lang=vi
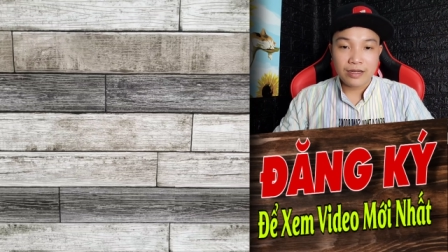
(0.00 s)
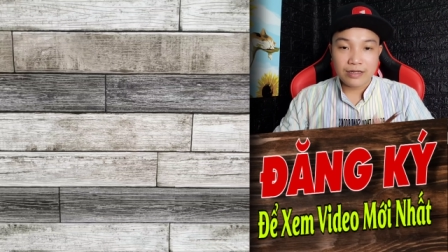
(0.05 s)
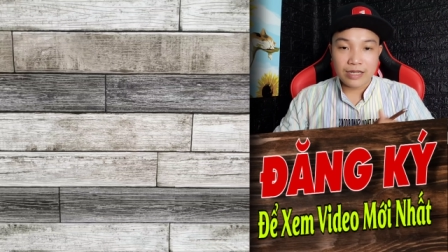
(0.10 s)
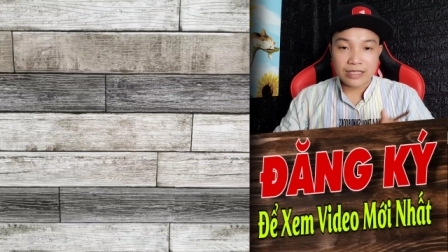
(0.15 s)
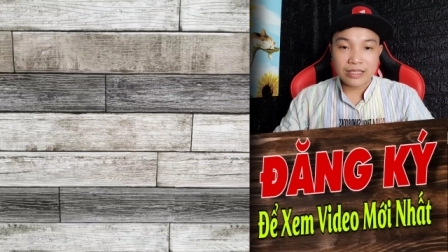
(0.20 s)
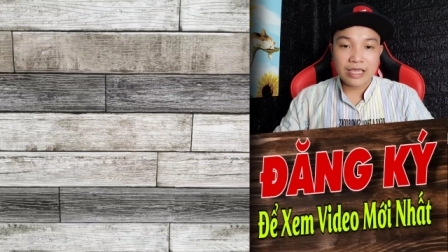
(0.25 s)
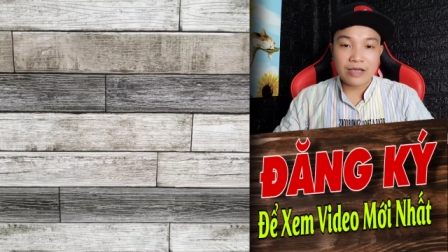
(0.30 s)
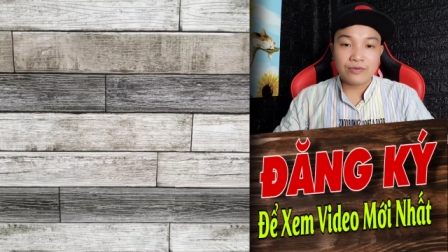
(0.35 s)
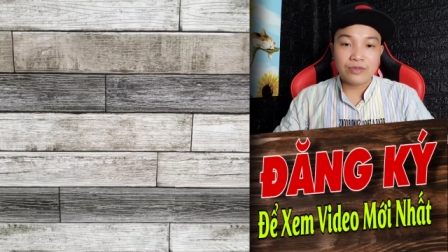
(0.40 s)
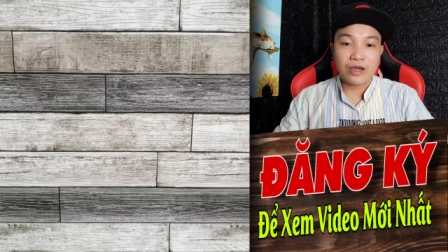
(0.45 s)

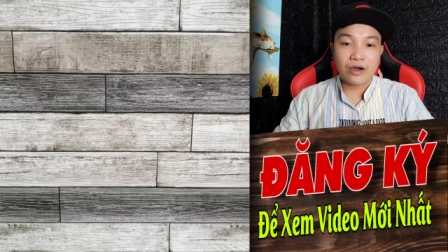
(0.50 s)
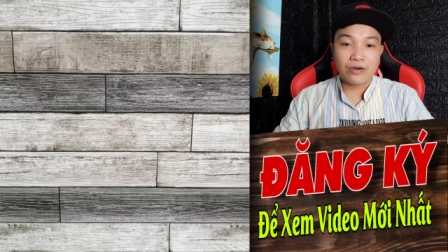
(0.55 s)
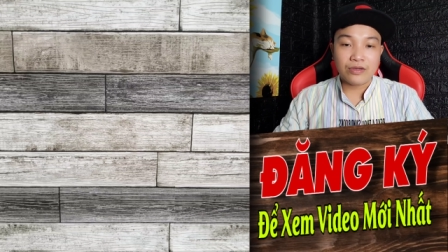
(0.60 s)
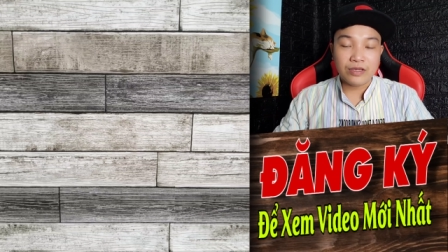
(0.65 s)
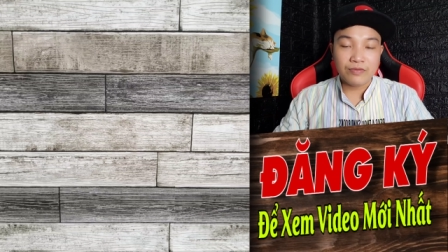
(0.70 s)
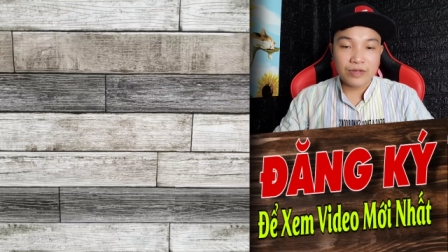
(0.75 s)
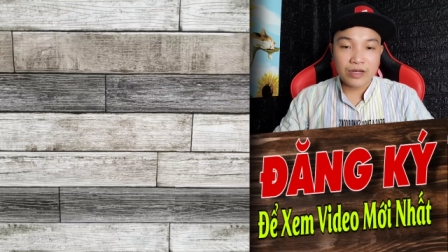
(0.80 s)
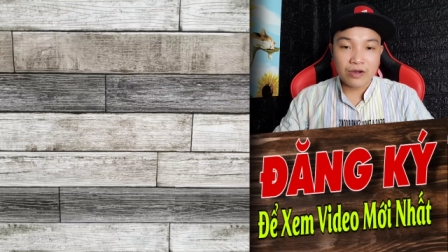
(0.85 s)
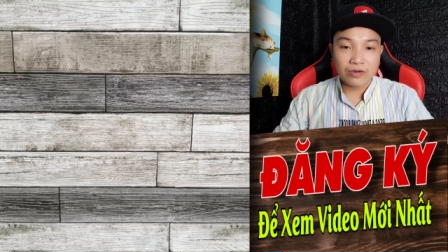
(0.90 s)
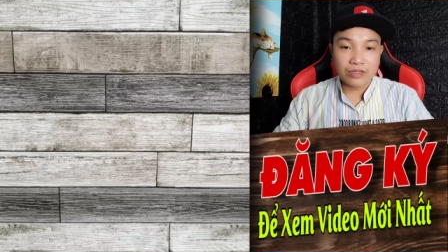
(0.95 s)
để theo dõi
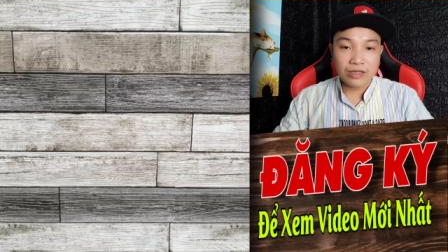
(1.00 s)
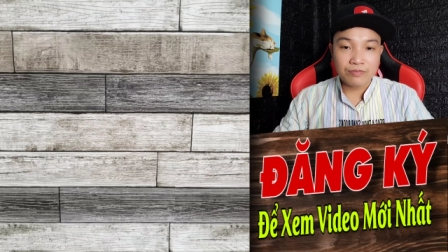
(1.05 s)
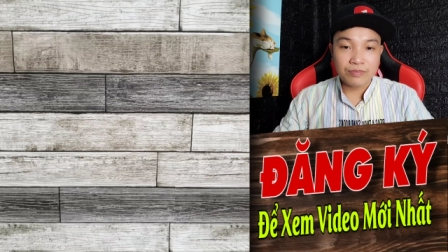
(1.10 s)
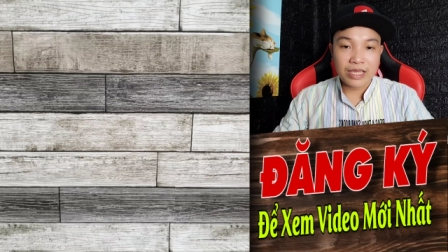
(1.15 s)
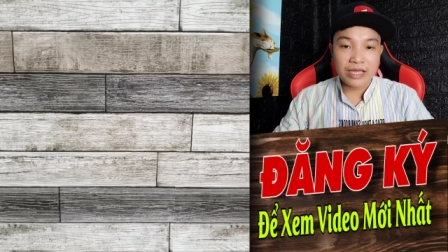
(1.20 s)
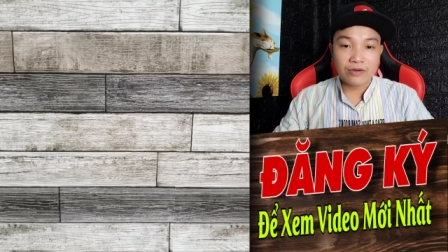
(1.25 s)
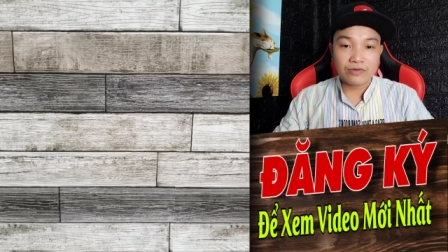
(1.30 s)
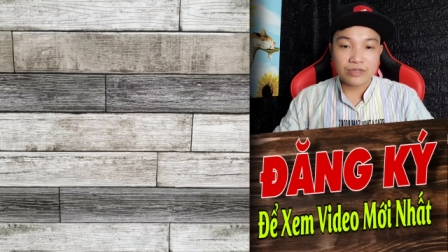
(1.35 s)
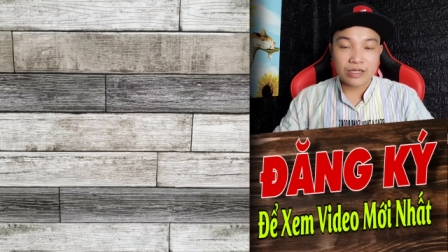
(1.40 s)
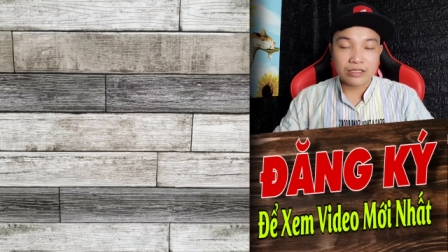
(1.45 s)
những video tiếp
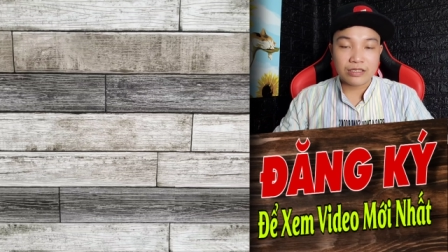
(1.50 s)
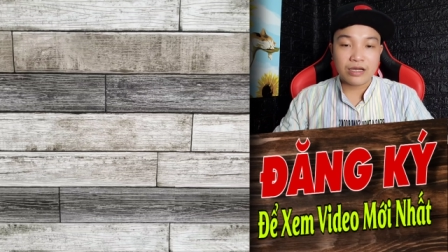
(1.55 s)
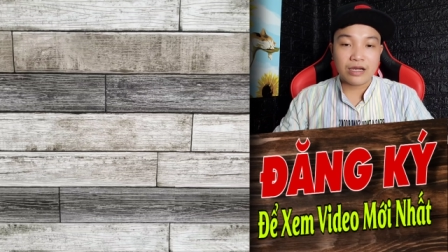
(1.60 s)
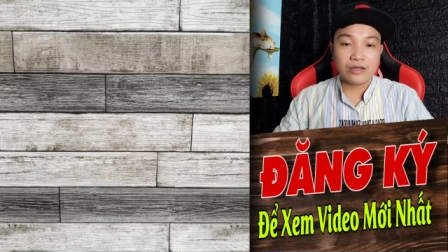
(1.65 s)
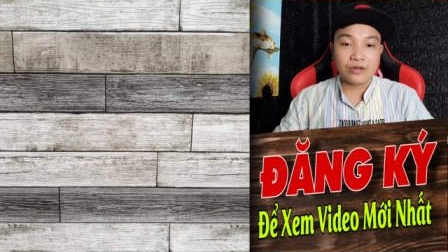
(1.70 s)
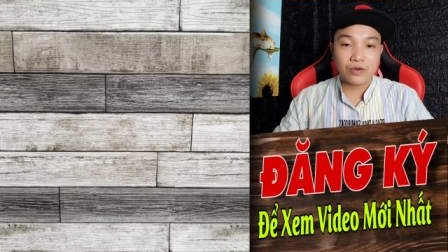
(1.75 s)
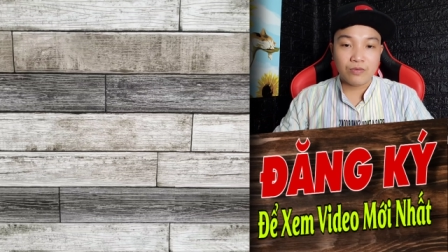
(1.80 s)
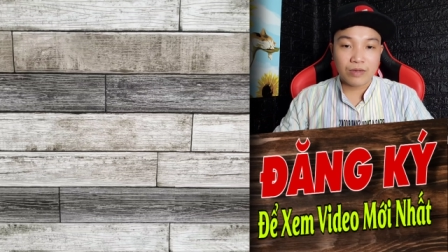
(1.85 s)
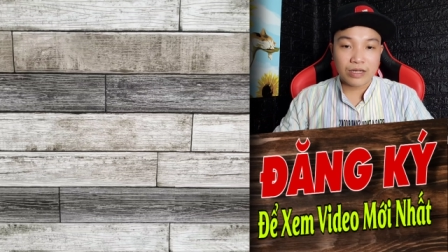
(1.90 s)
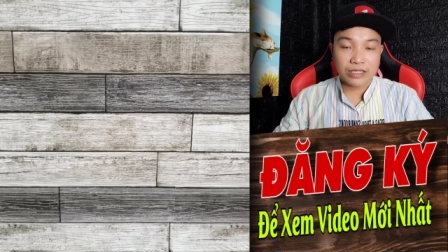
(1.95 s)
theo trên
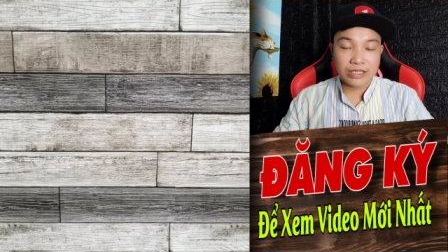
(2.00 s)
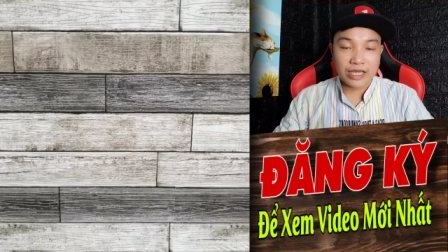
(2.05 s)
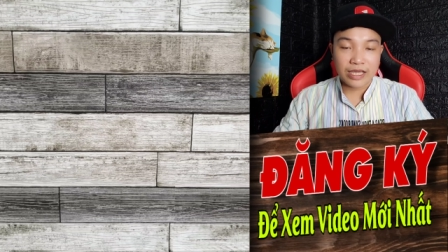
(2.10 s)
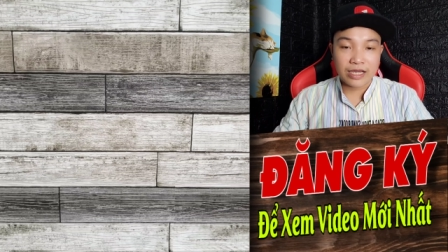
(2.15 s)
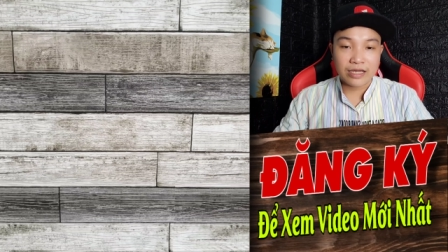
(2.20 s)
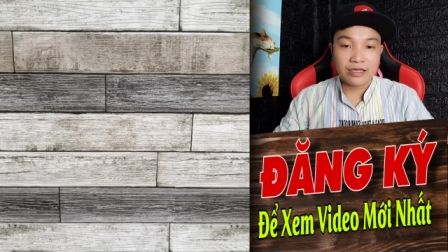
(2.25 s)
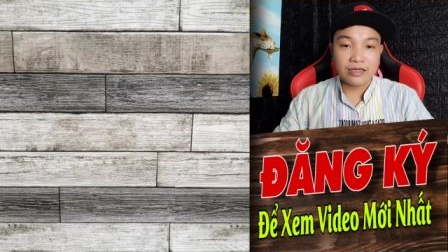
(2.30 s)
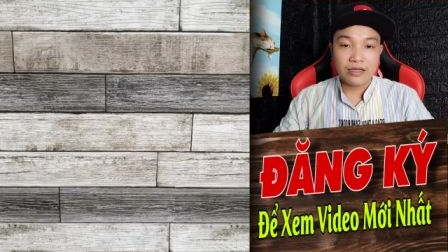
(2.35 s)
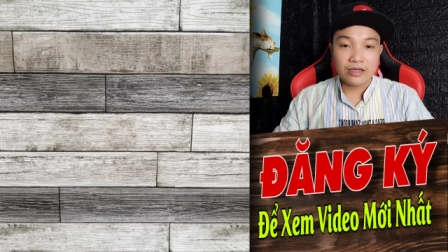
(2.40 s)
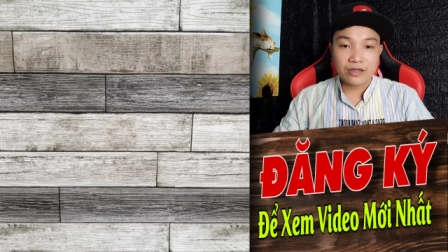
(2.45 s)
kênh của mình
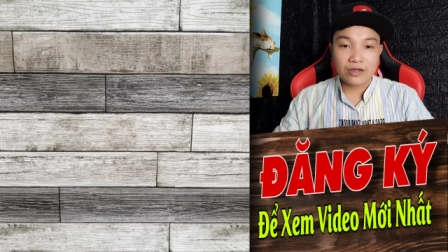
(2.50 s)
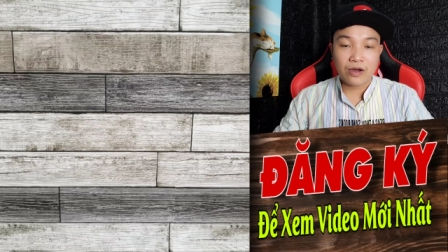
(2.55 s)
nha.